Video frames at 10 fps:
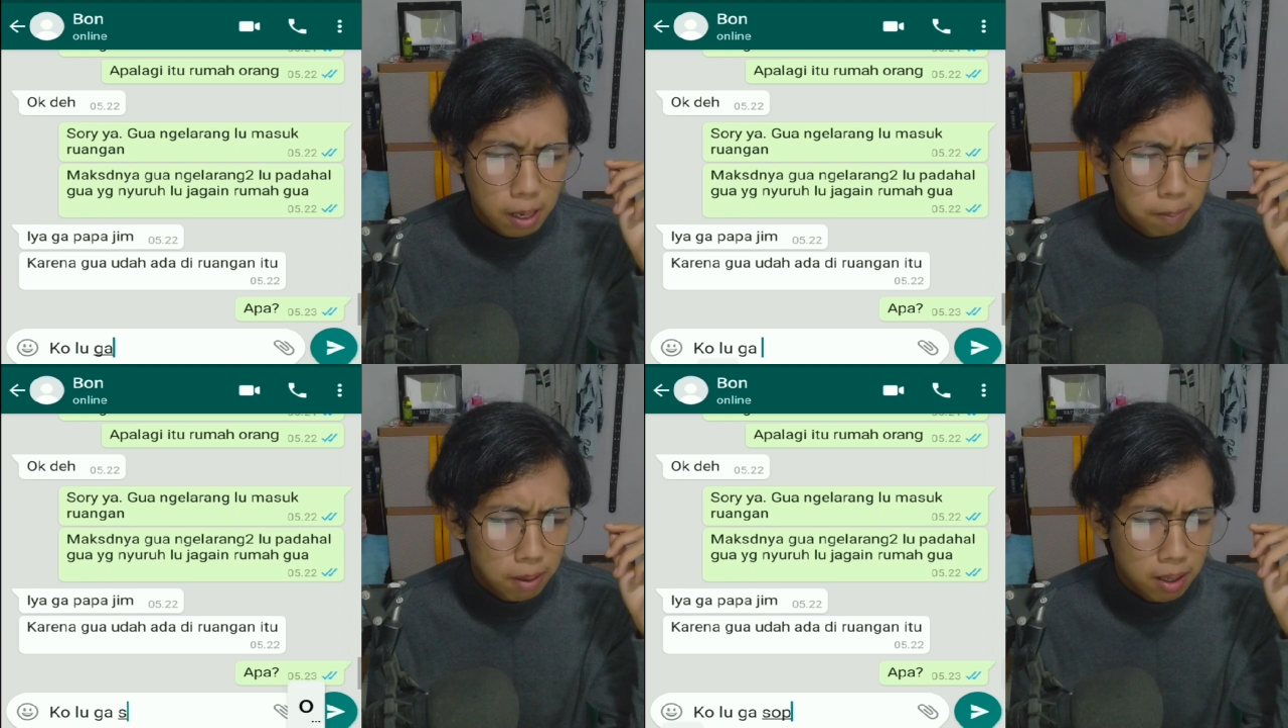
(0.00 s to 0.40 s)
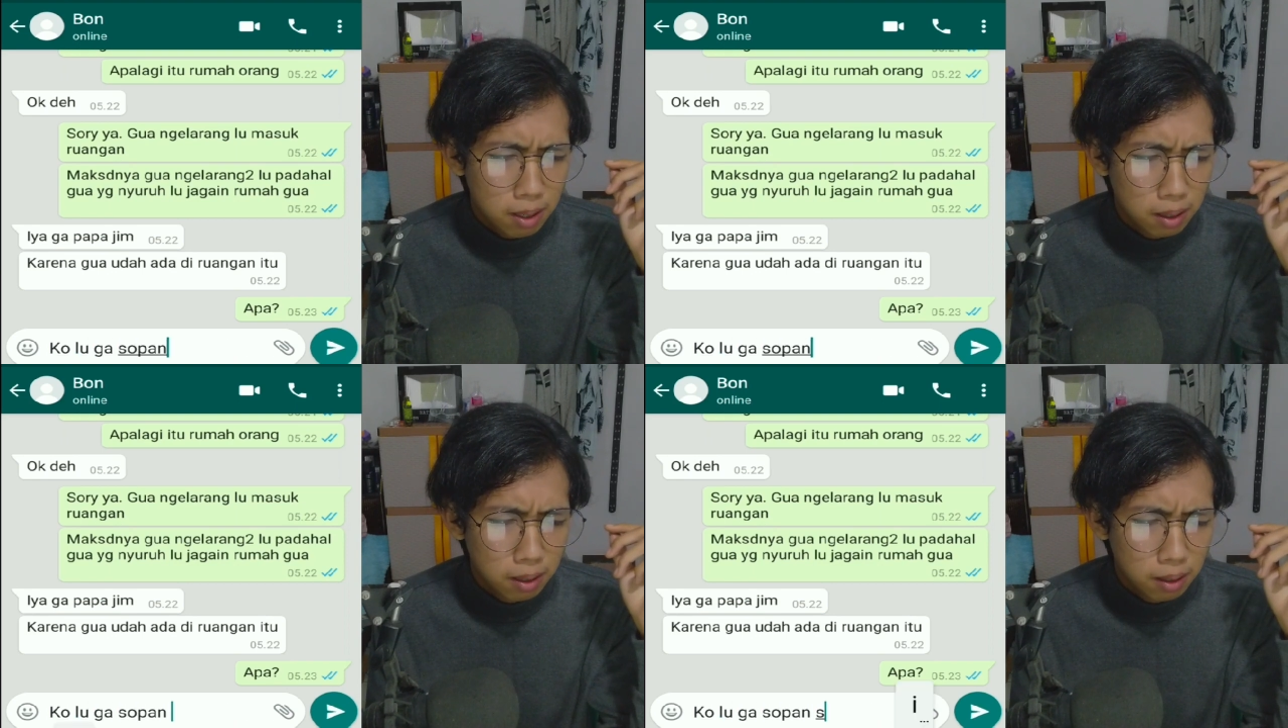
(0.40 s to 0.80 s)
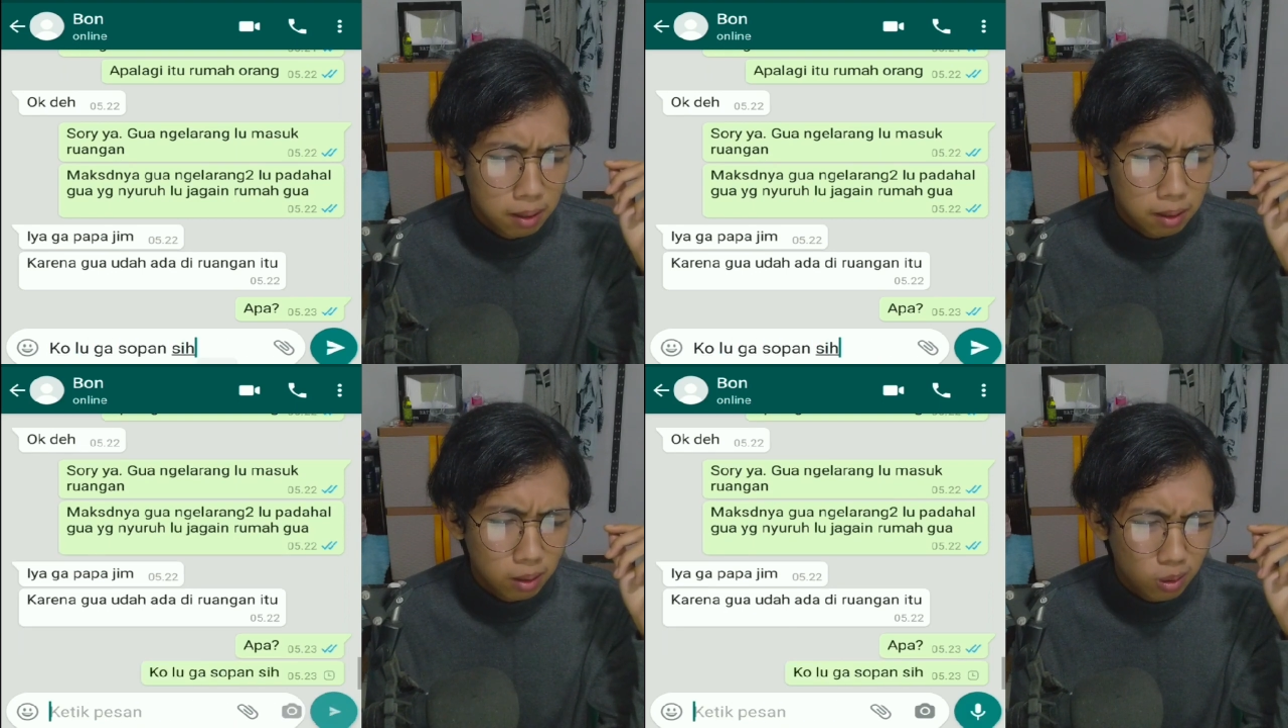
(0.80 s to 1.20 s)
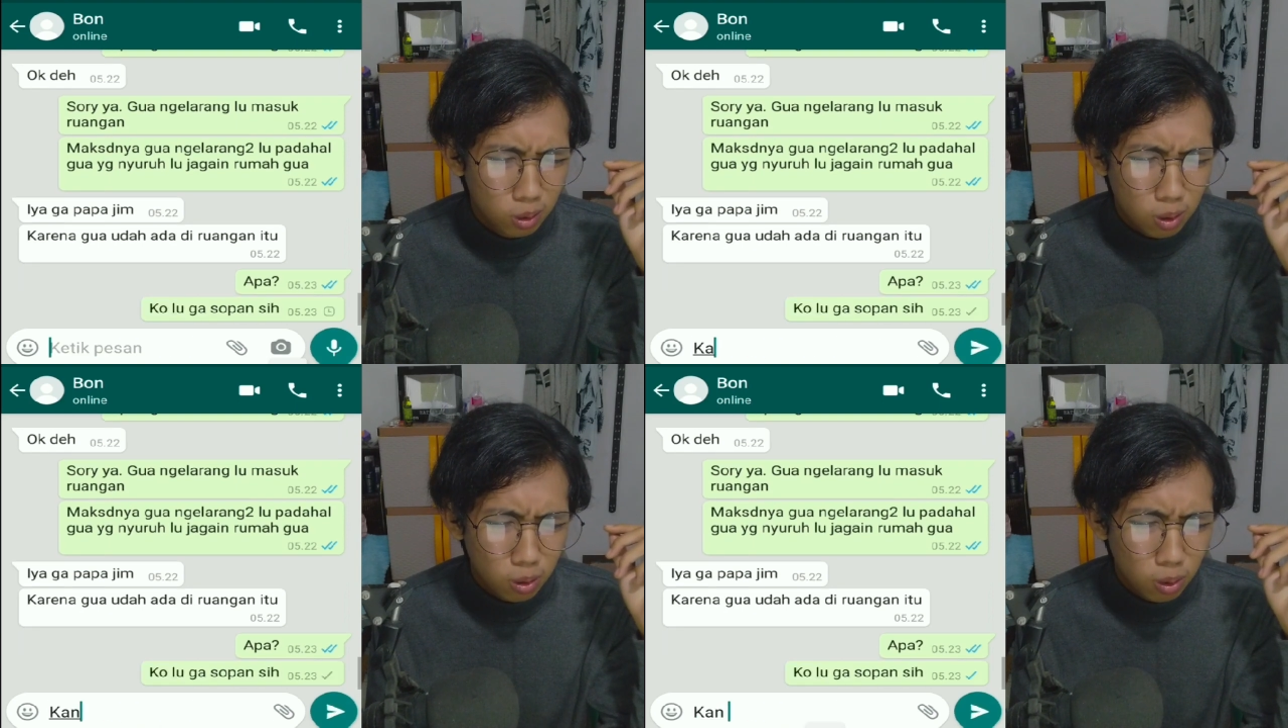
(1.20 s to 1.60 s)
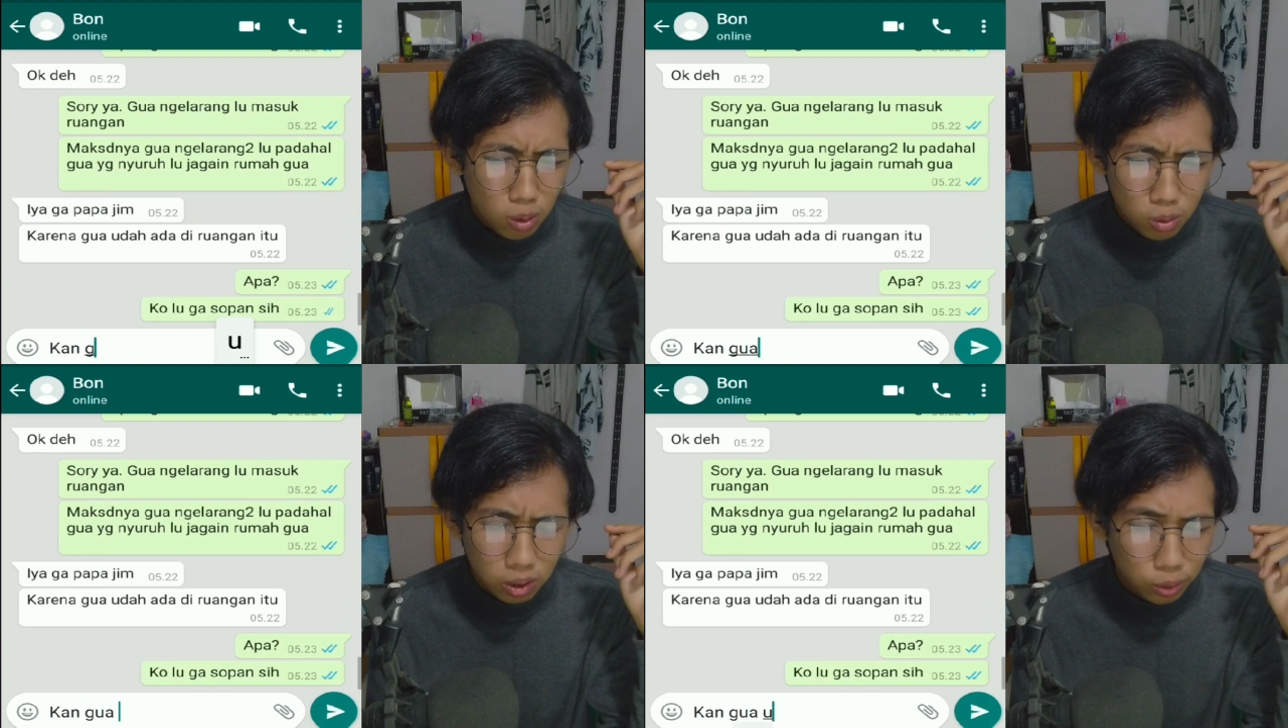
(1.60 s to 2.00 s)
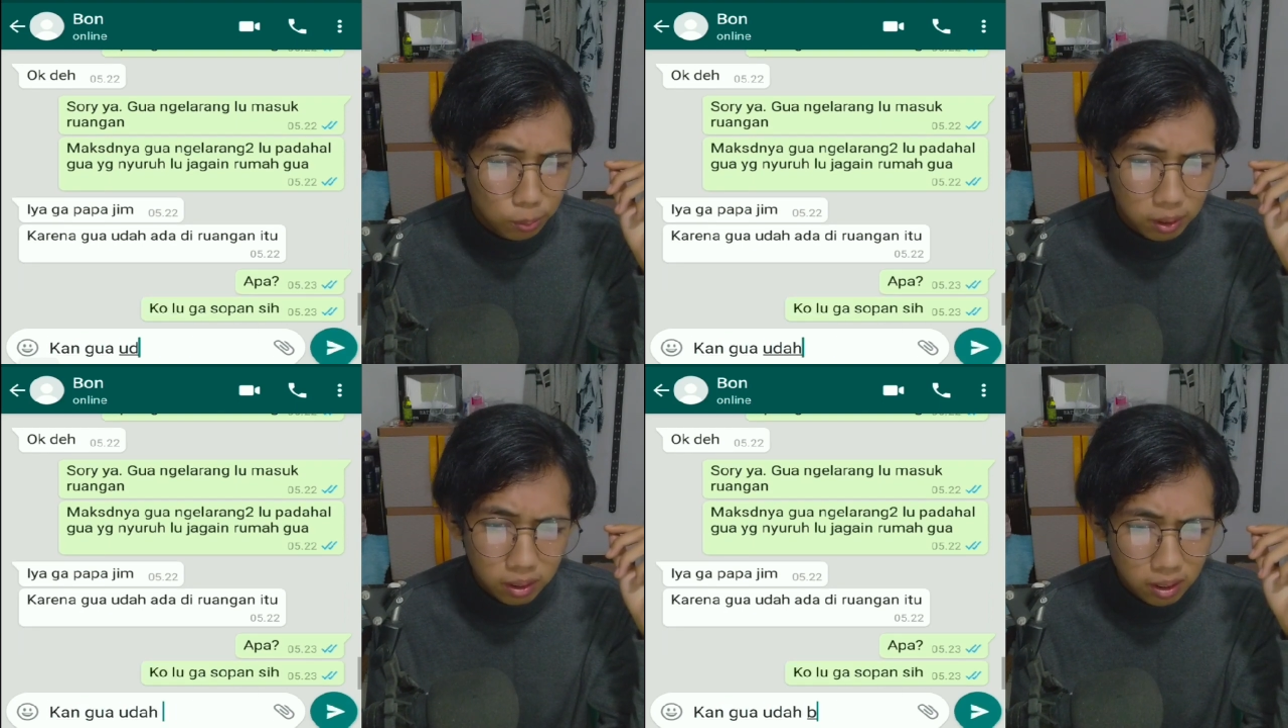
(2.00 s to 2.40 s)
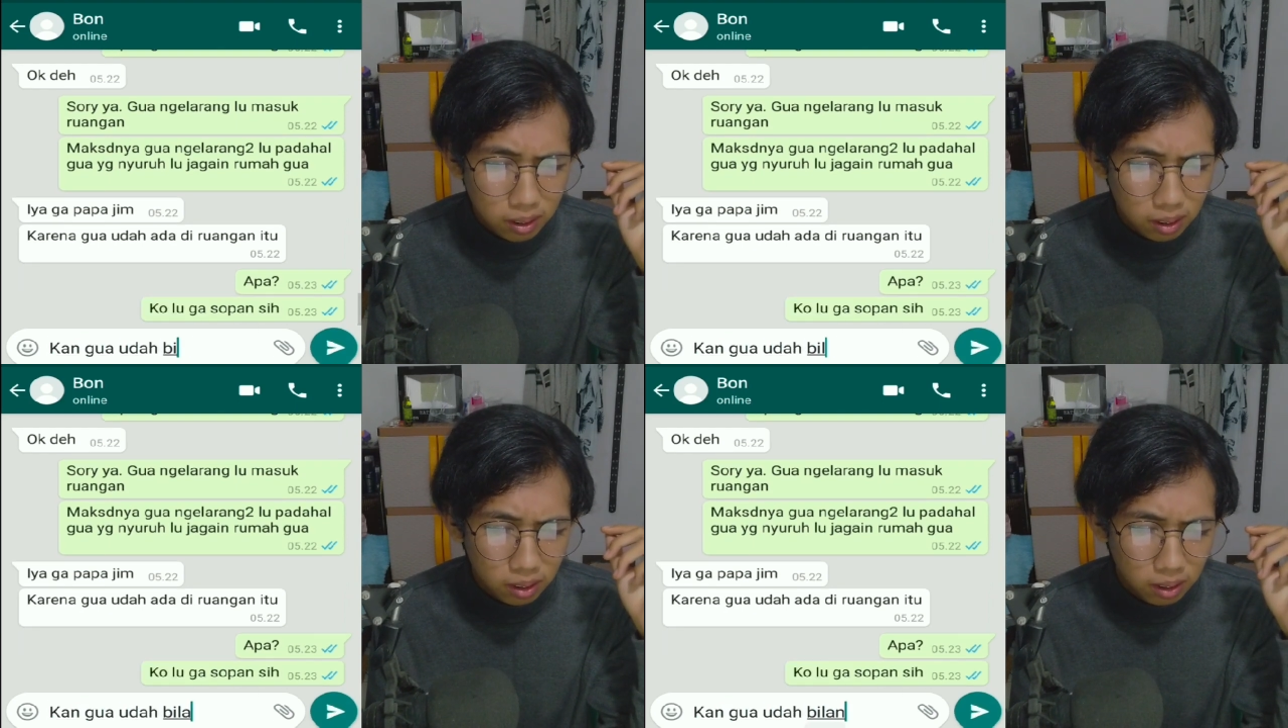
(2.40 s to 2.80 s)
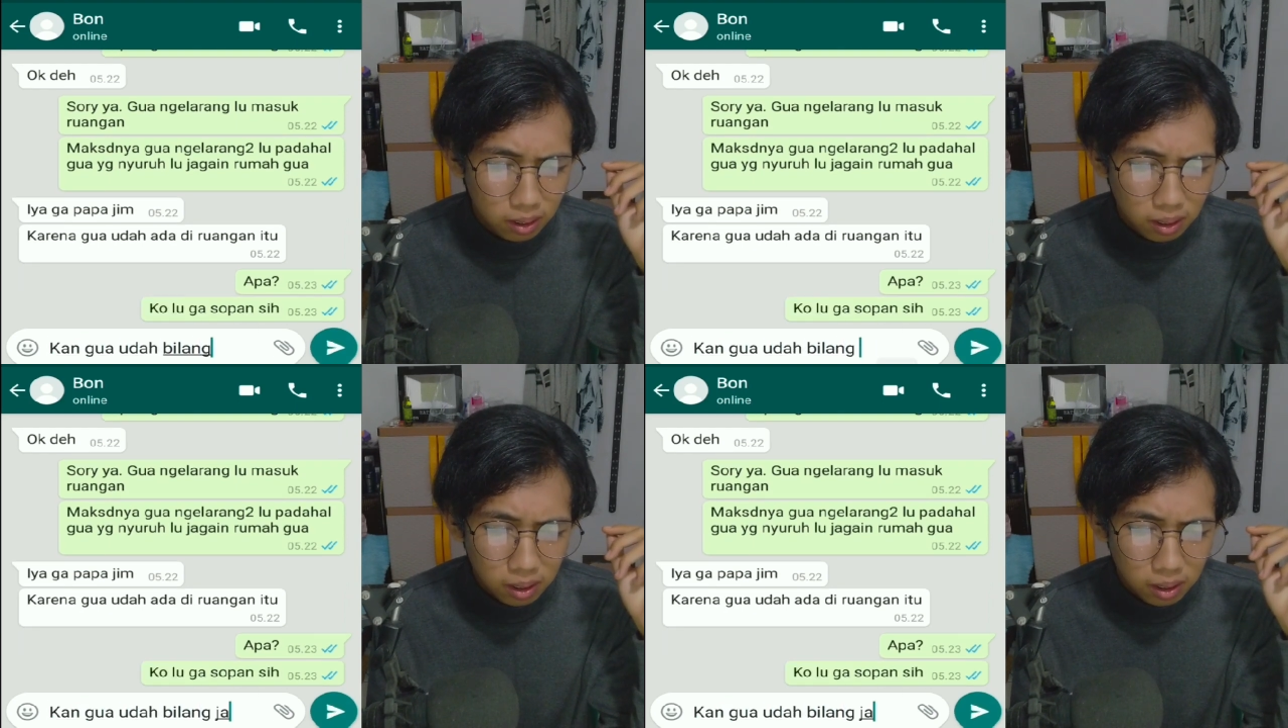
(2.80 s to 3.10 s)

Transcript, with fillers: apa kok kok lu nggak sopan sih kata kita